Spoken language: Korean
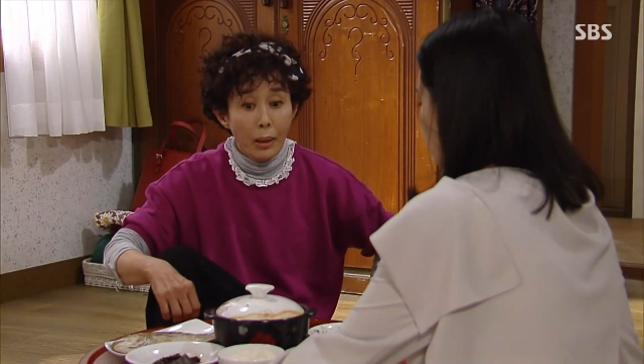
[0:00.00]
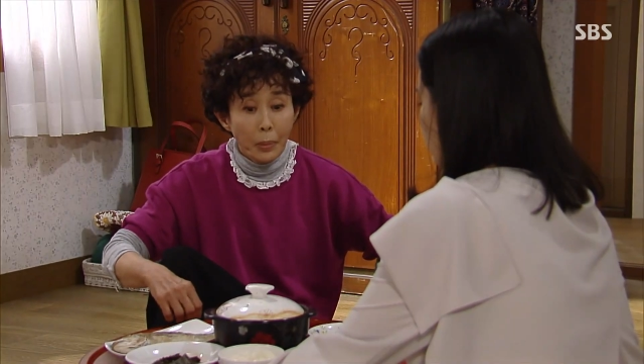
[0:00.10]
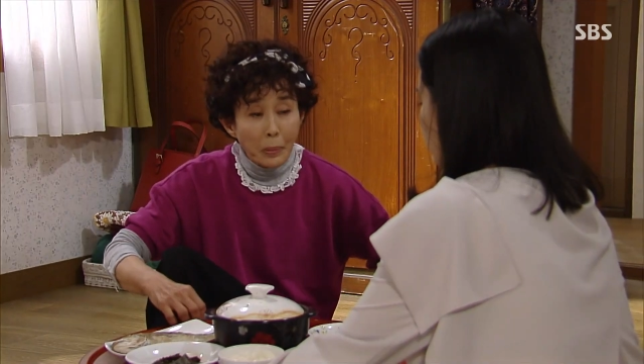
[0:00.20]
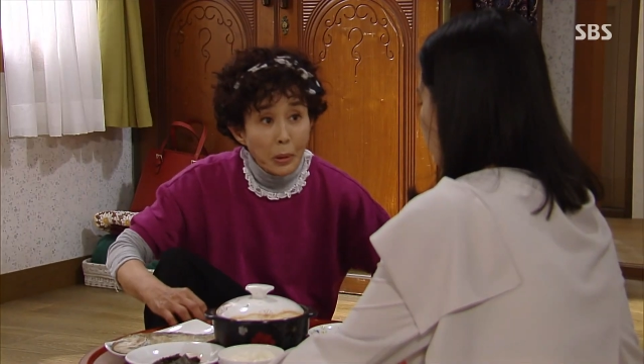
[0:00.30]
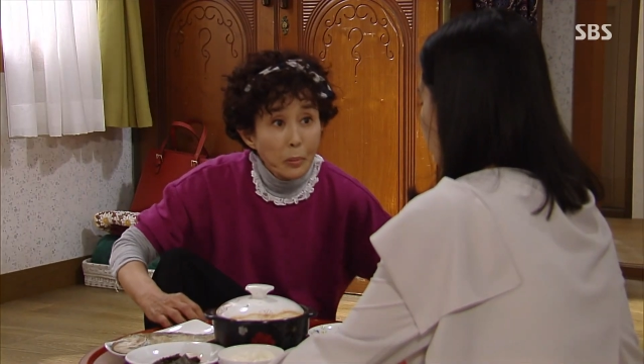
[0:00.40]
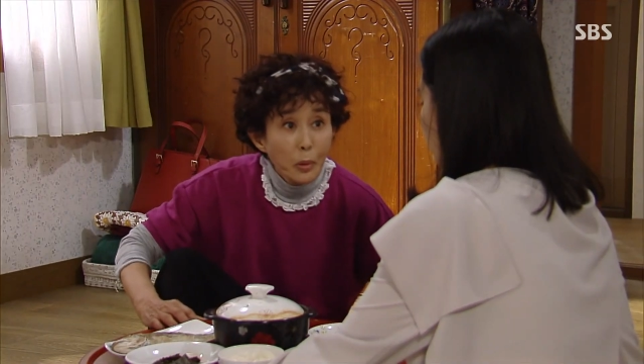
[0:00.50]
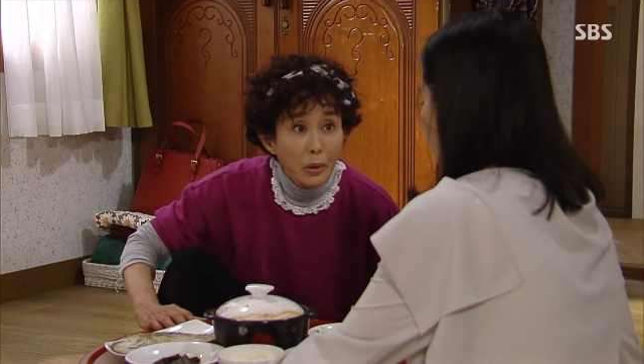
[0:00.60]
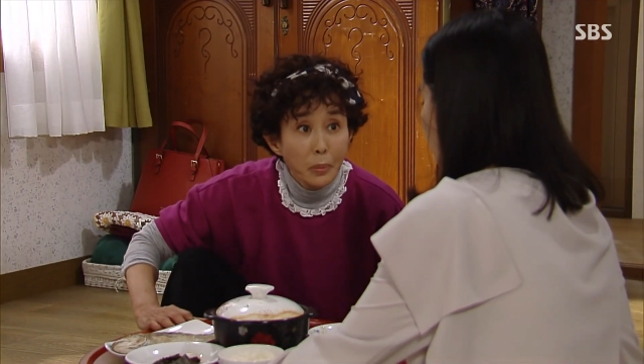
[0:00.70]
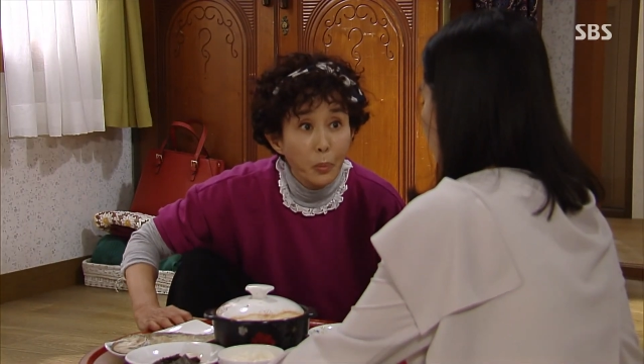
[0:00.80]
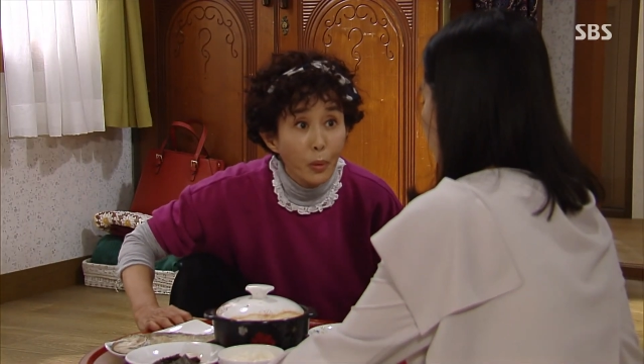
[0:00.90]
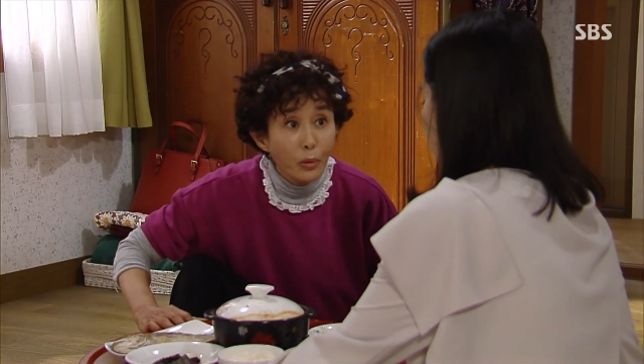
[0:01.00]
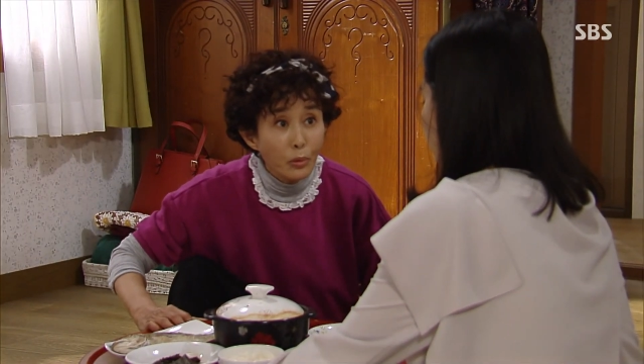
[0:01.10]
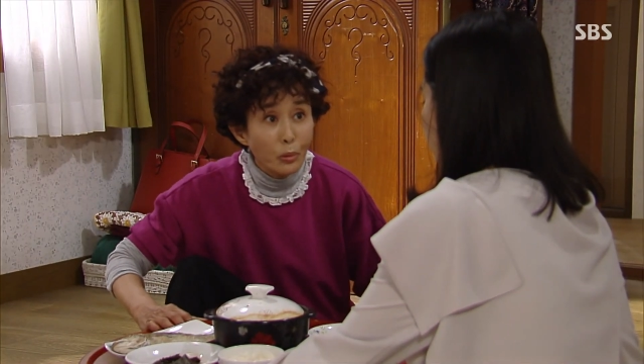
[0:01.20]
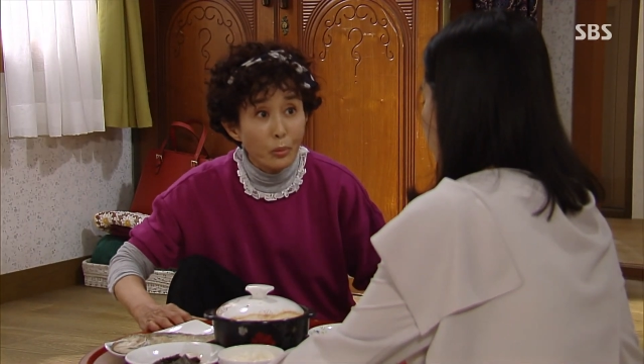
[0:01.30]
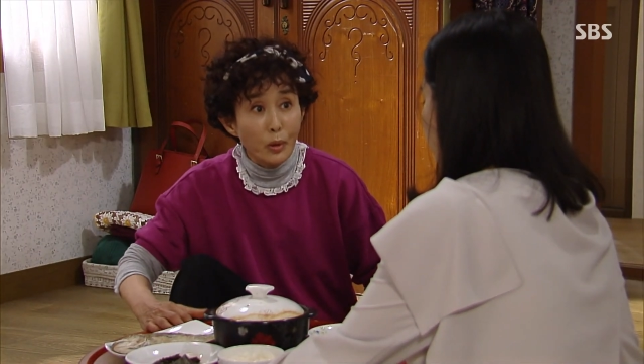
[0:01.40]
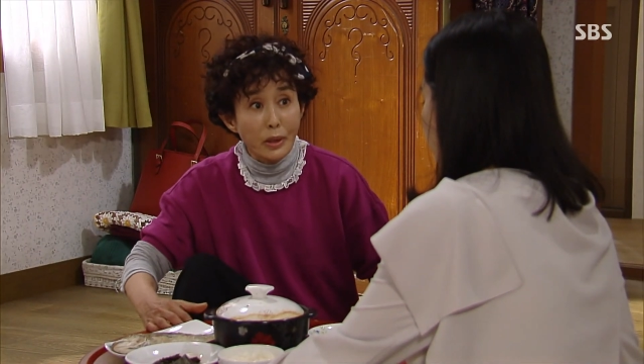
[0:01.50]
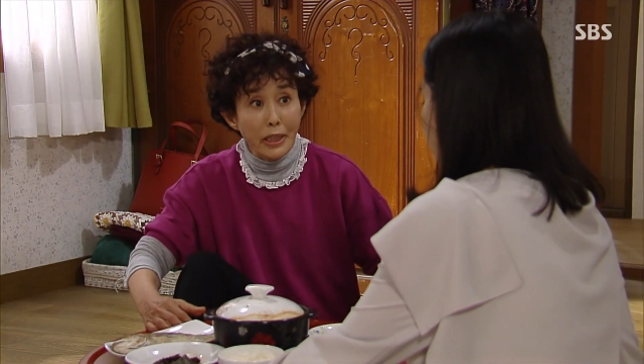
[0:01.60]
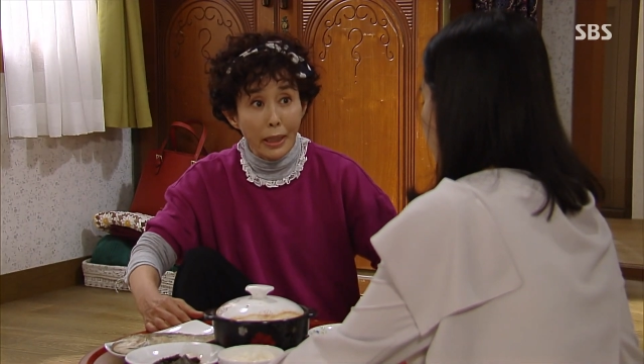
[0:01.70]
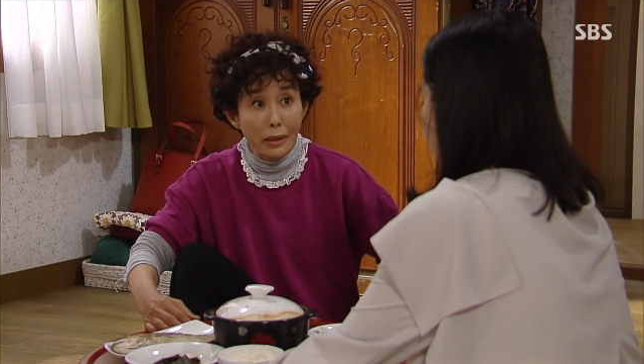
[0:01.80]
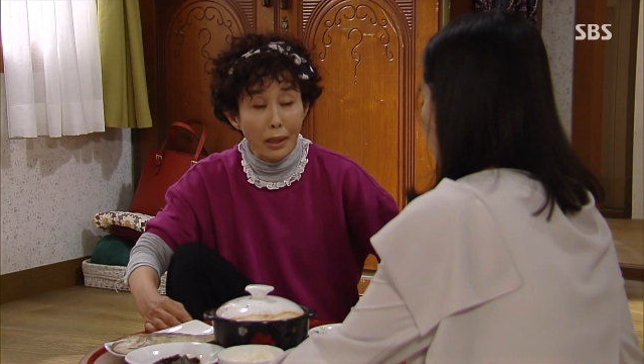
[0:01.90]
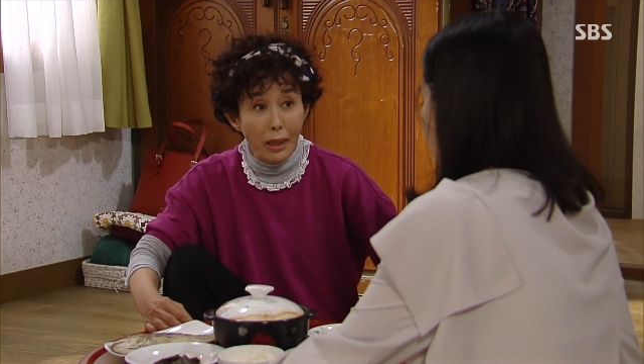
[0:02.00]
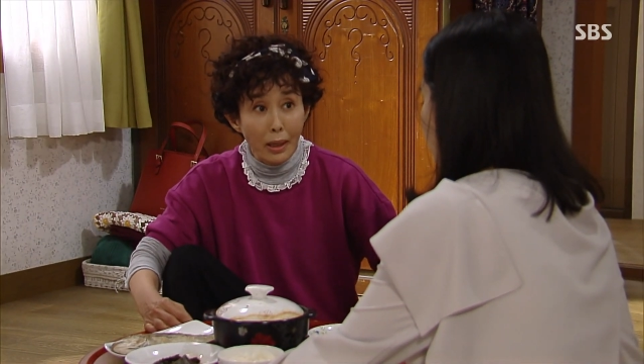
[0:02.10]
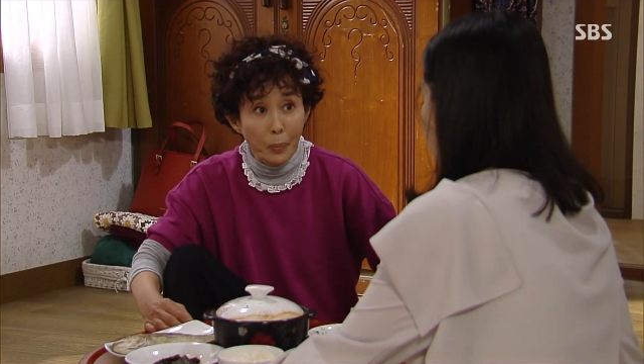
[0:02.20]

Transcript: 밥상머리에서 뭔 눈물을 짠디야